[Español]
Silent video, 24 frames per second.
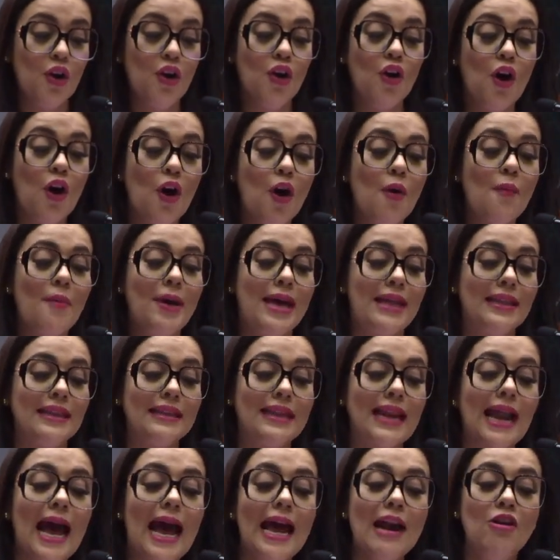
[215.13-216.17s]
no
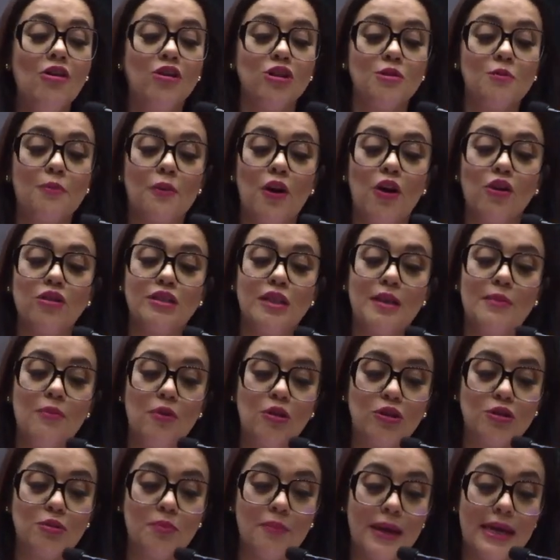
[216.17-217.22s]
vendrá en los
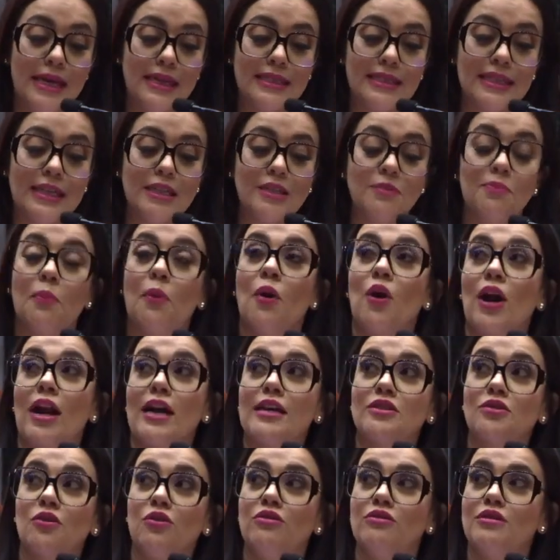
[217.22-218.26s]
próximos meses por
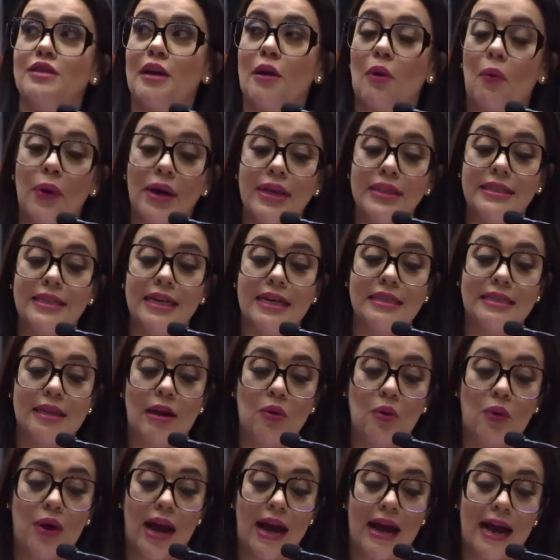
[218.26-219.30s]
las consecuencias
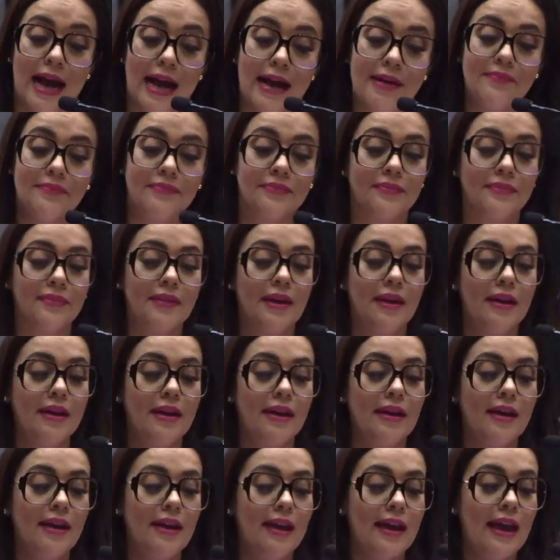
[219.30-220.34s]
del huracán.
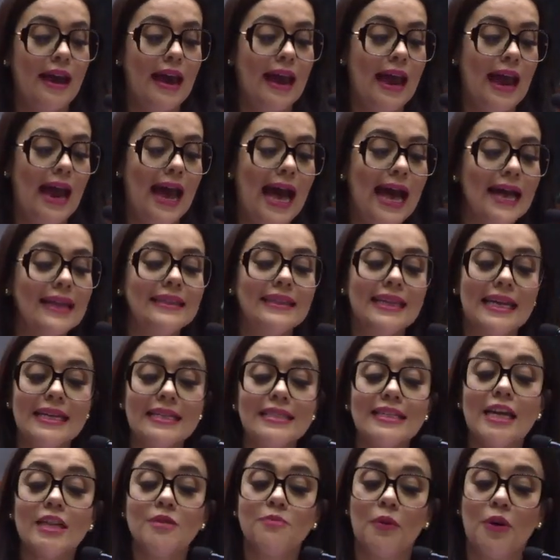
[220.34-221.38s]
Ante
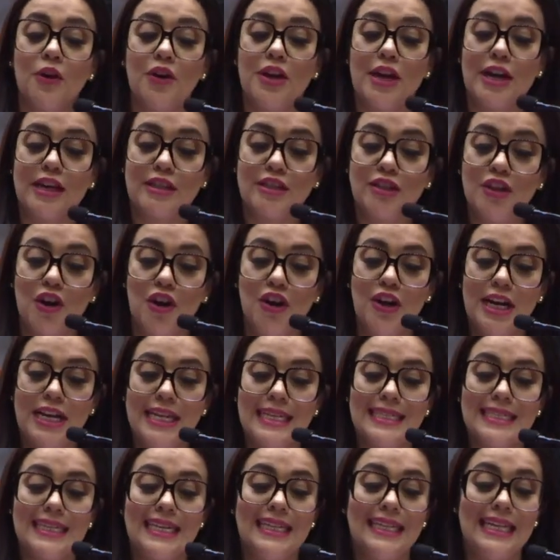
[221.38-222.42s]
estas
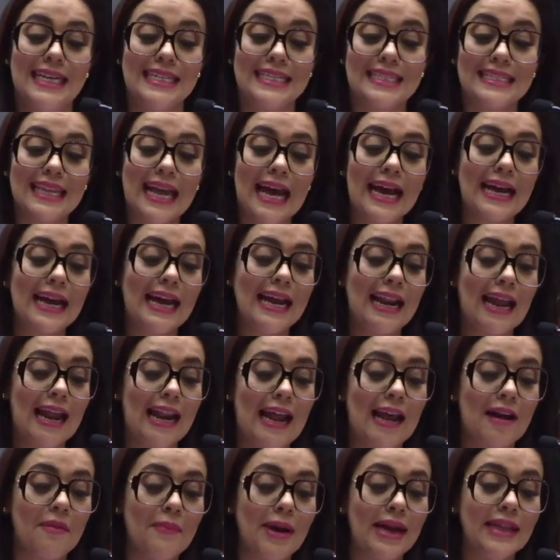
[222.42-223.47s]
proyecciones destaca el
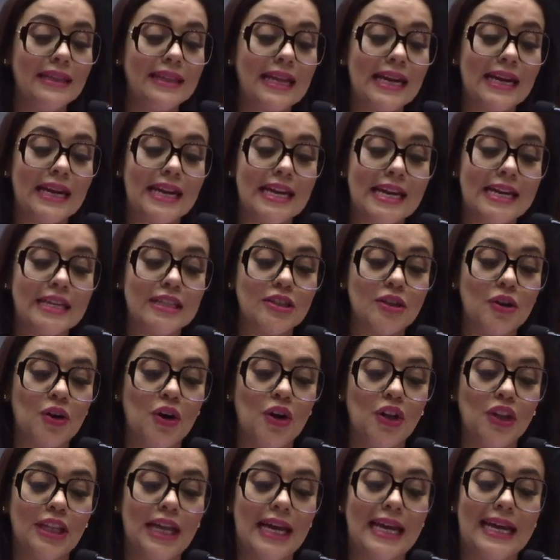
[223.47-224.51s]
alarmante
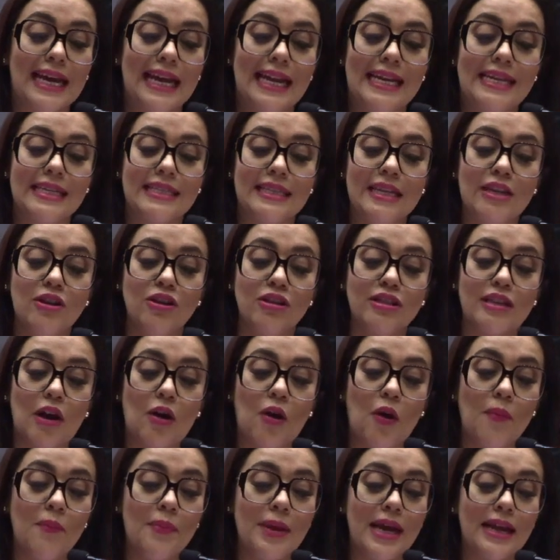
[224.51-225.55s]
riesgo de que el destino
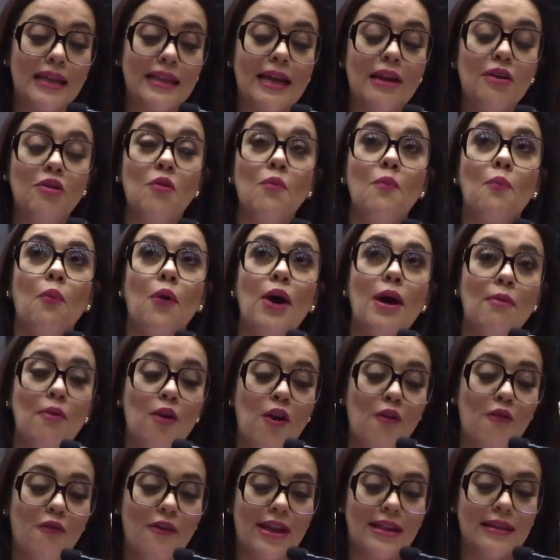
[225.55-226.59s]
se convierta en un
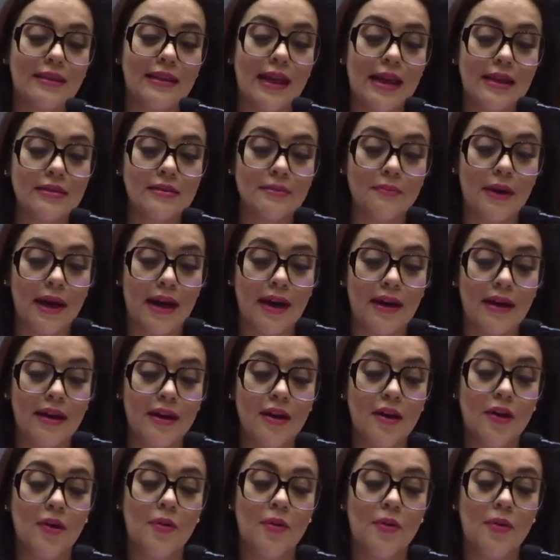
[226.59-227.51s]
pueblo fantasma.